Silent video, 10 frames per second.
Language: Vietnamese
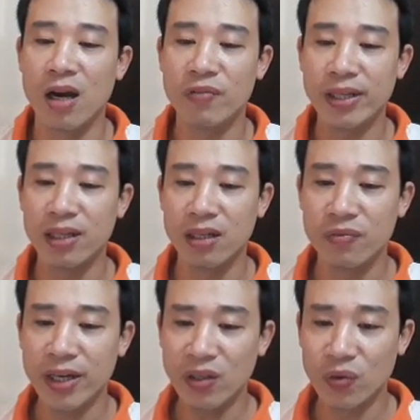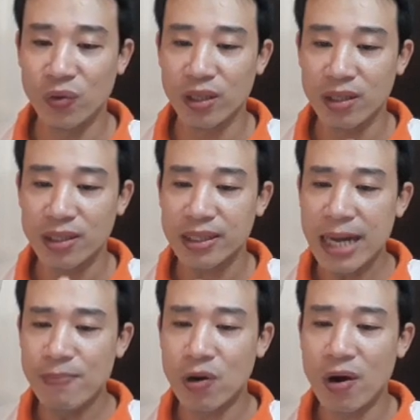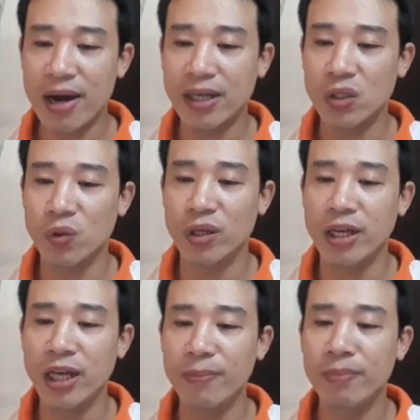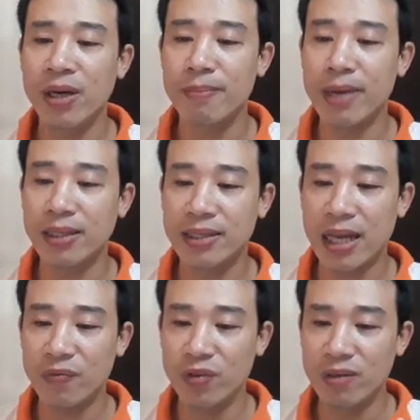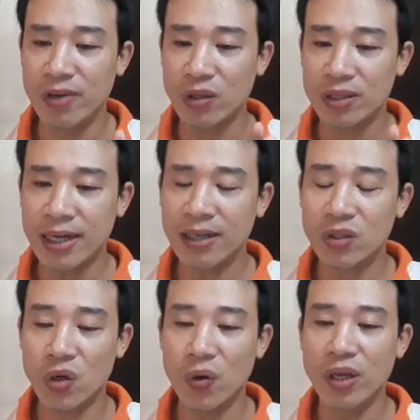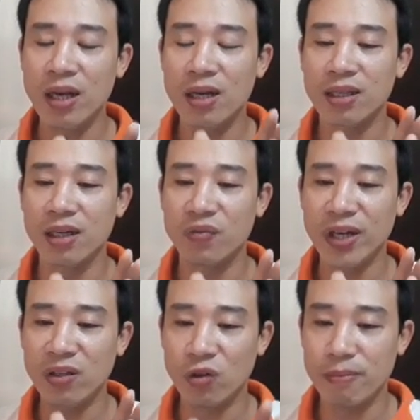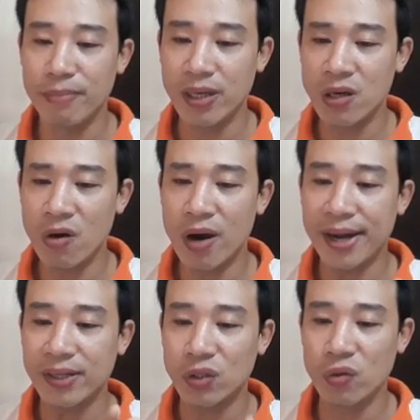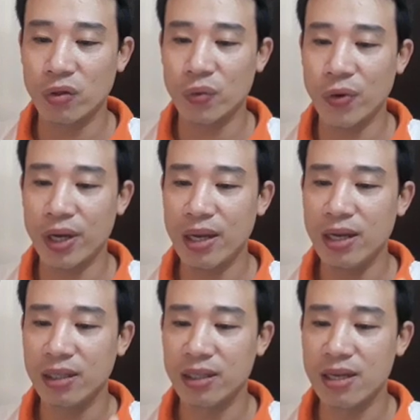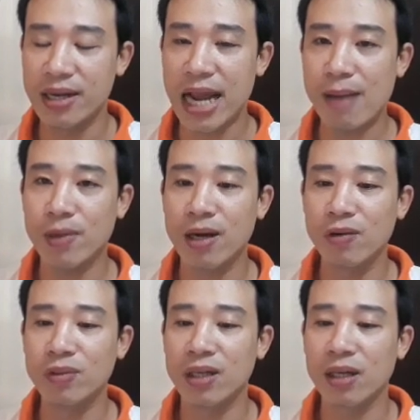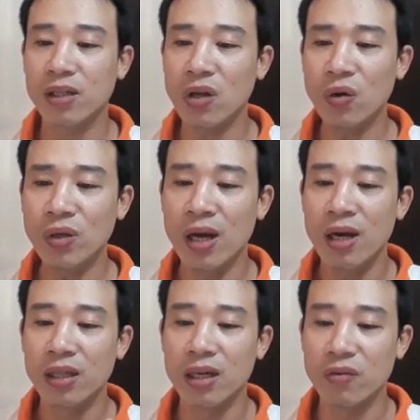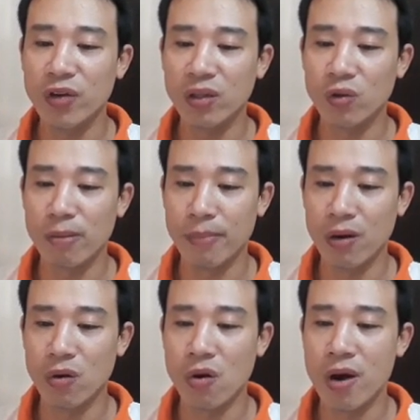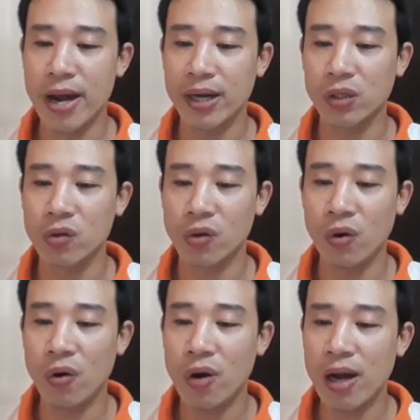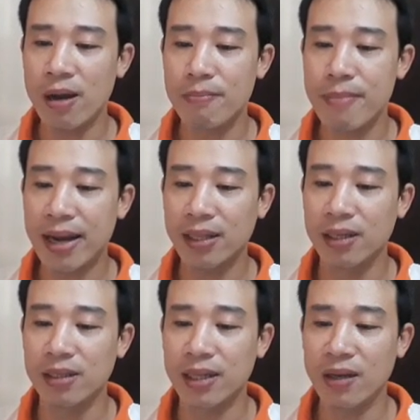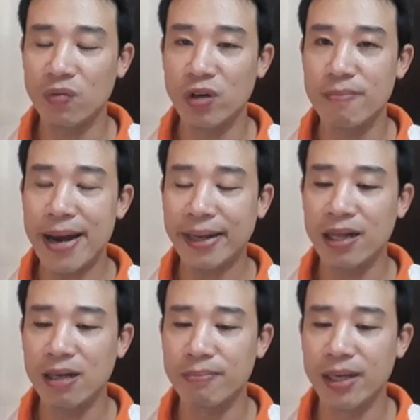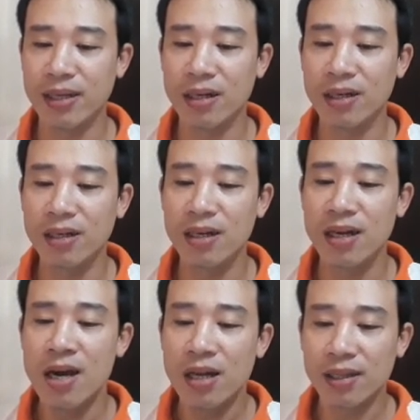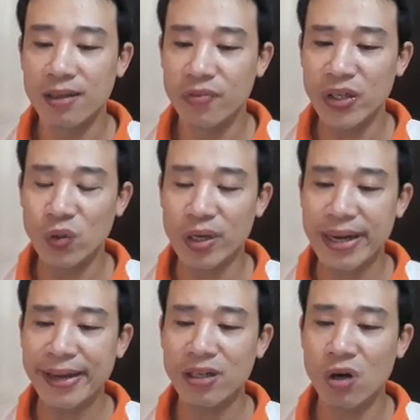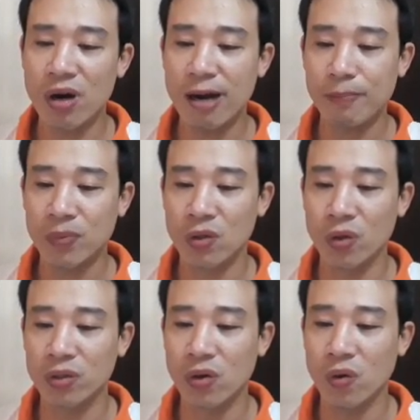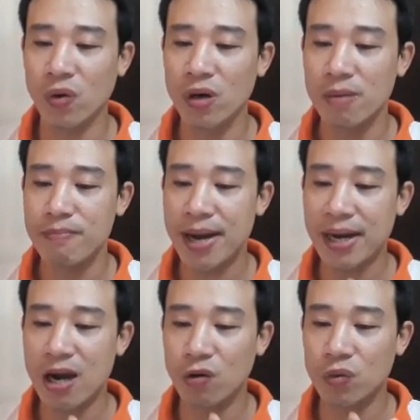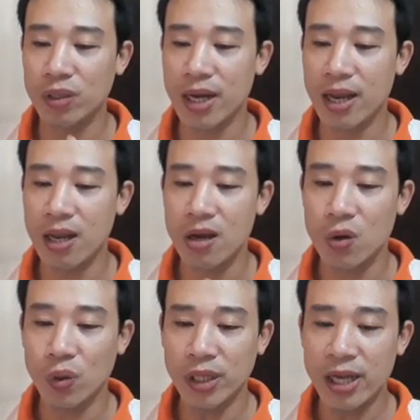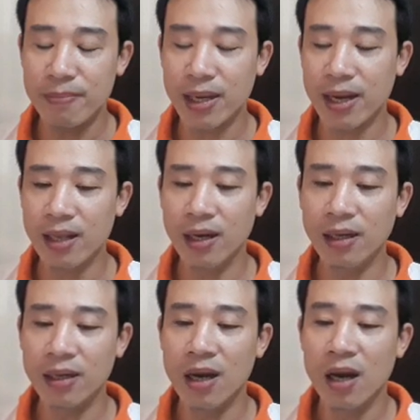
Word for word: Về tử vi tuổi Giáp Ngọ thuộc Kim, bạn dễ vướng vào rắc rối. Tử vi tuổi Bính Ngọ thuộc Thủy, tình cảm không được tốt. Tử vi tuổi Mậu Ngọ thuộc Hỏa, bạn tự tin với bản thân mình hơn. Tử vi tuổi Canh Ngọ thuộc Thổ, bạn học để có thêm kiến thức.